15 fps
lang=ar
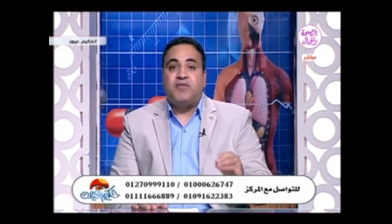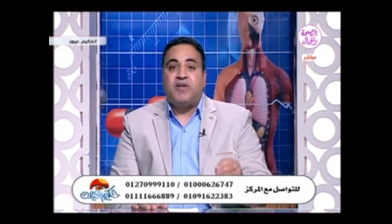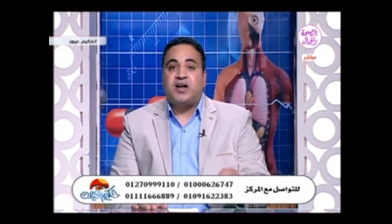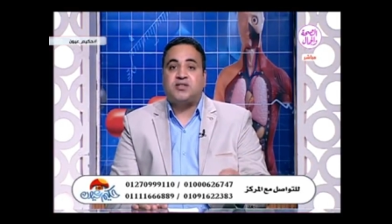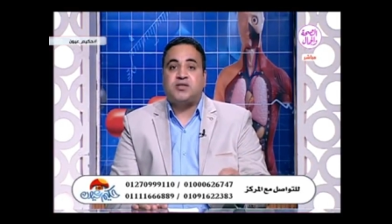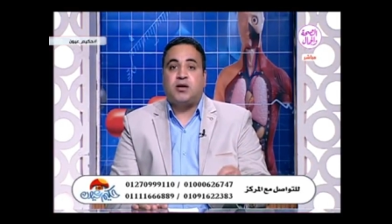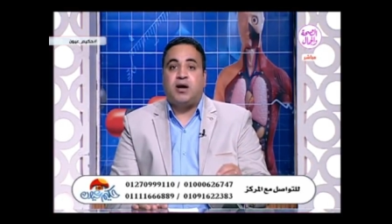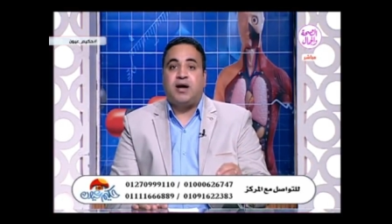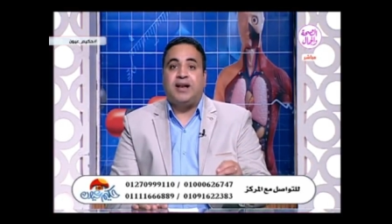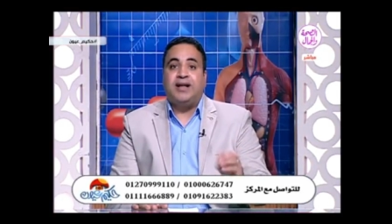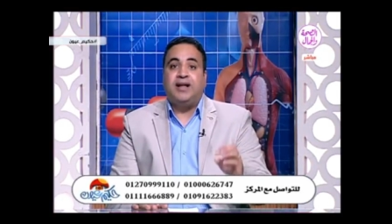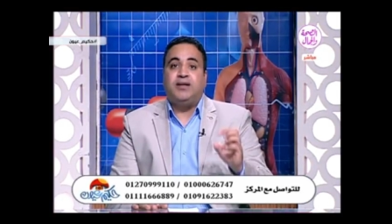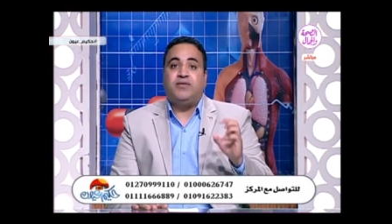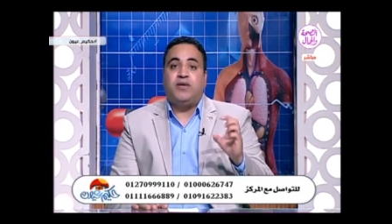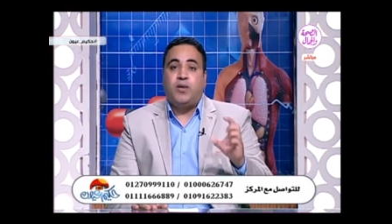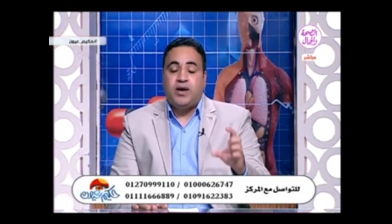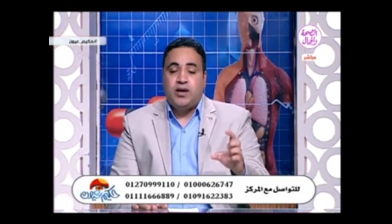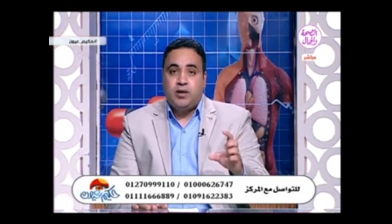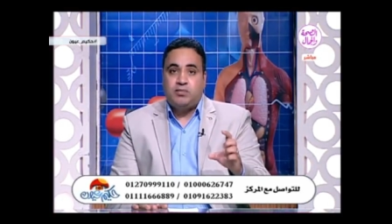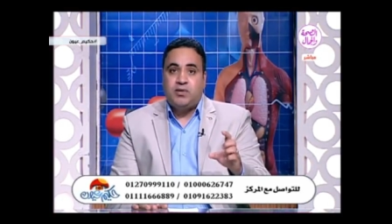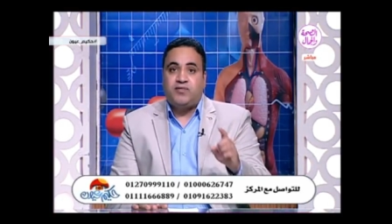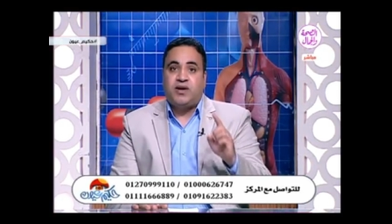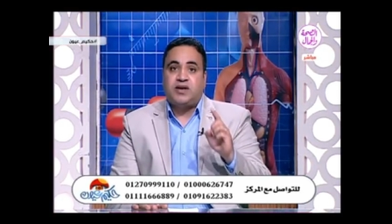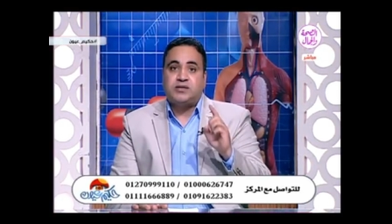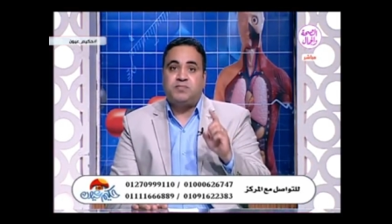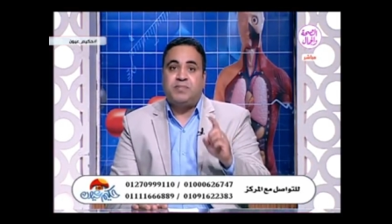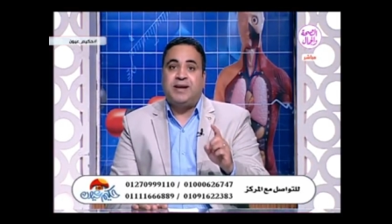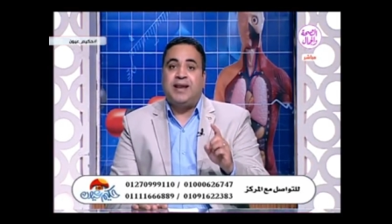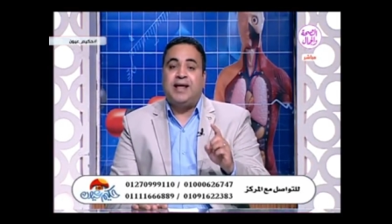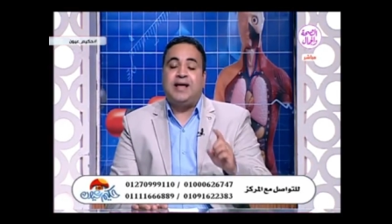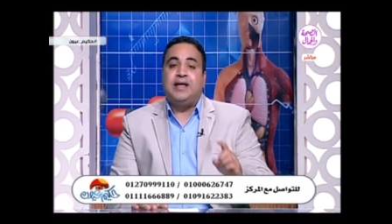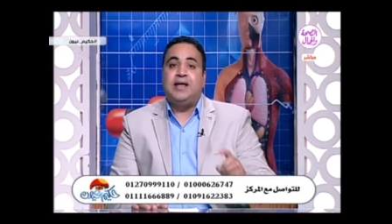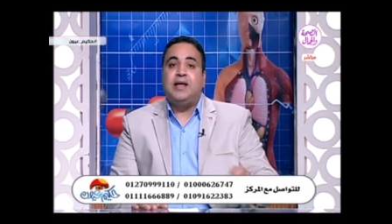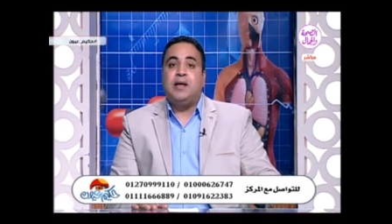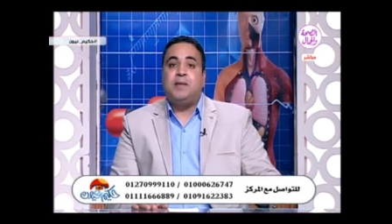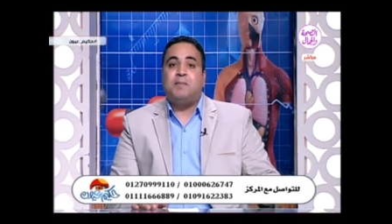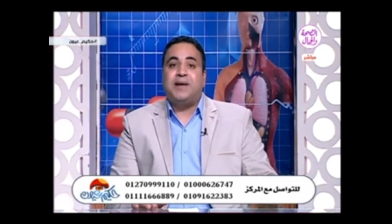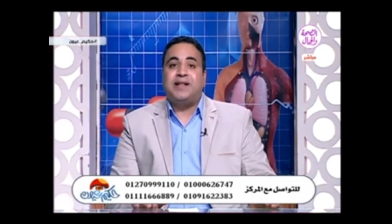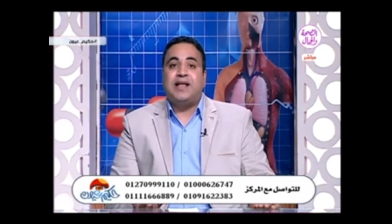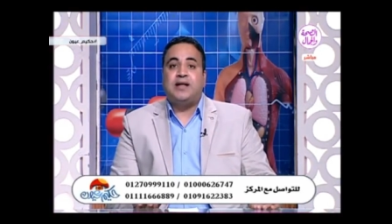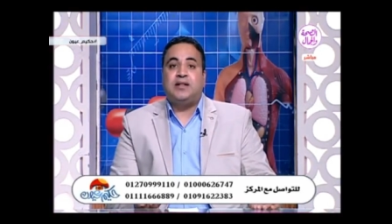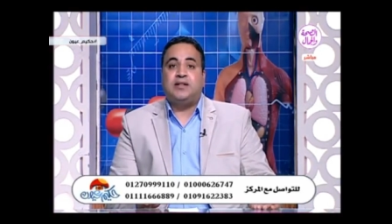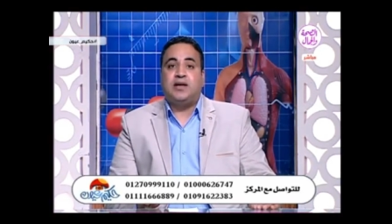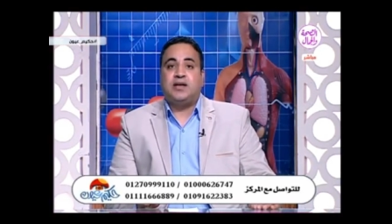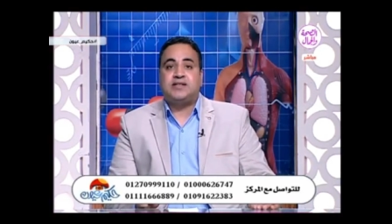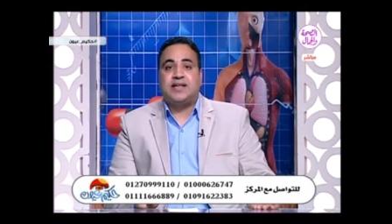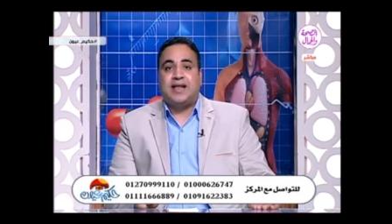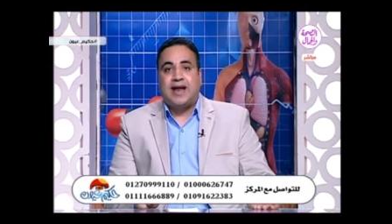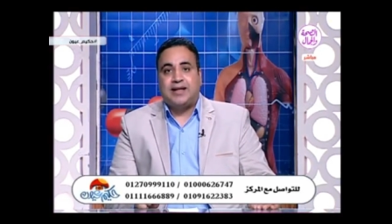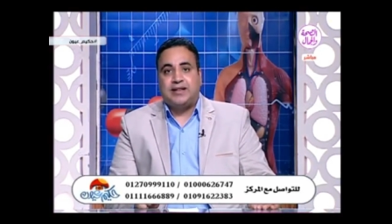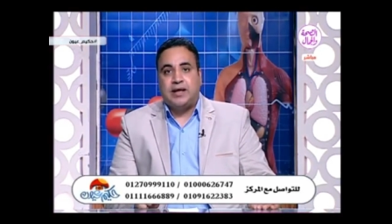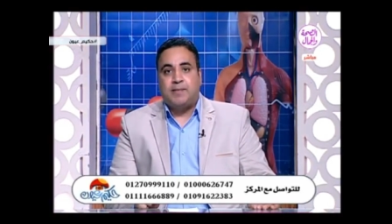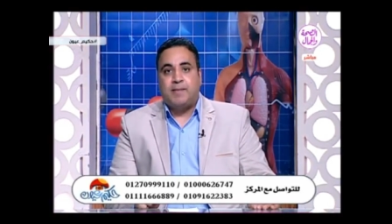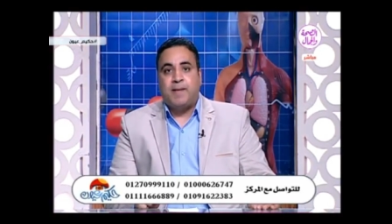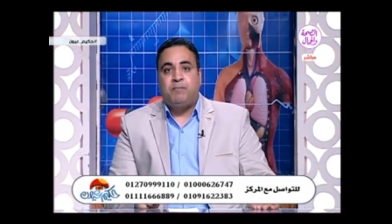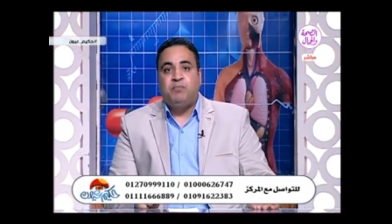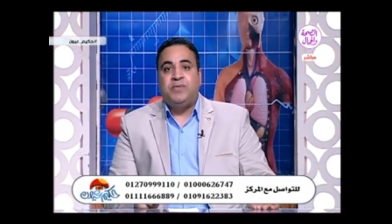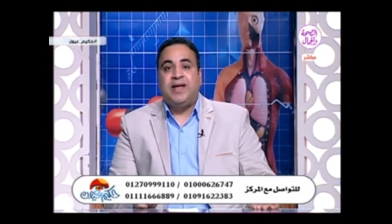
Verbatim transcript: فحص قاع العين فوإحنا بنفحص بنلاقي بدأت تحصل عتامة